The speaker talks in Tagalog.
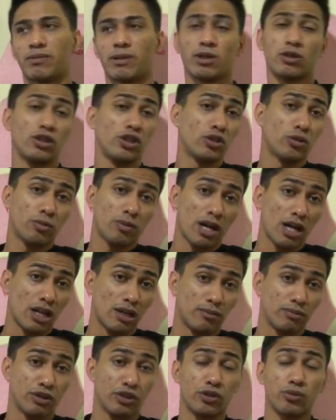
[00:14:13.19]
Pero hindi ko pa
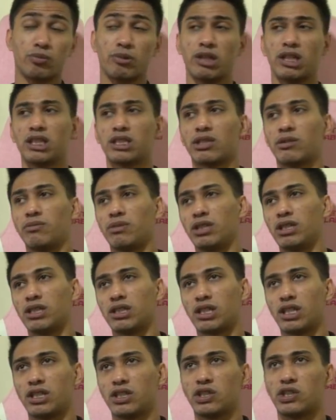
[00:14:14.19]
alam, hindi ko pwedeng sabihin
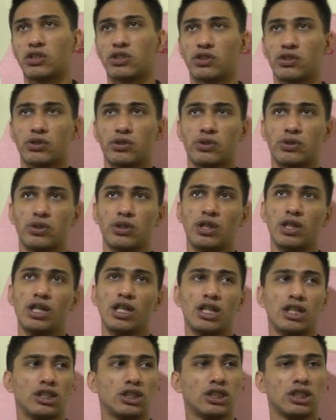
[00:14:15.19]
sa inyo. So,
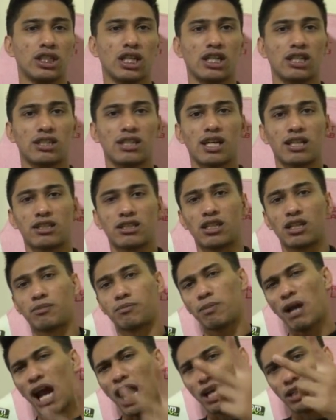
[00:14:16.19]
yun guys, that's
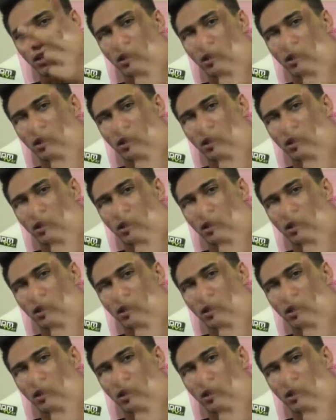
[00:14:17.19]
it.